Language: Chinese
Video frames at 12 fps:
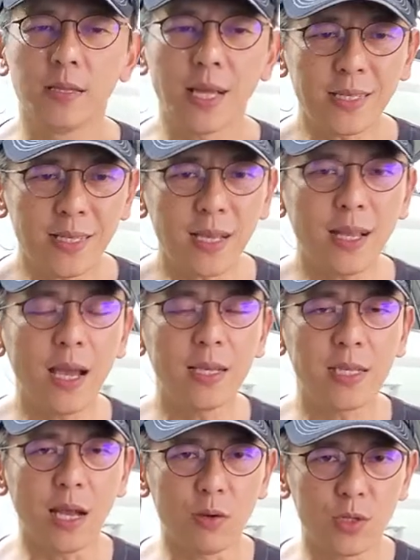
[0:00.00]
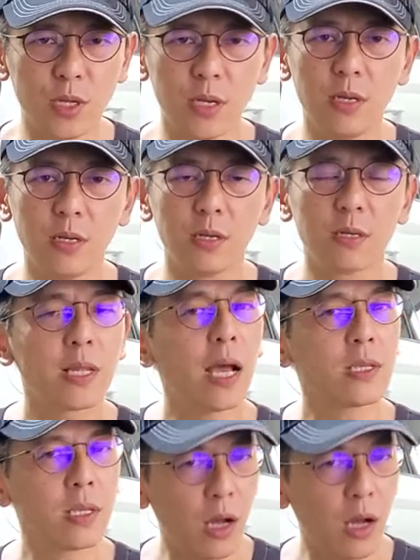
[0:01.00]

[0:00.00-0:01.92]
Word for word: 那这一台小车它是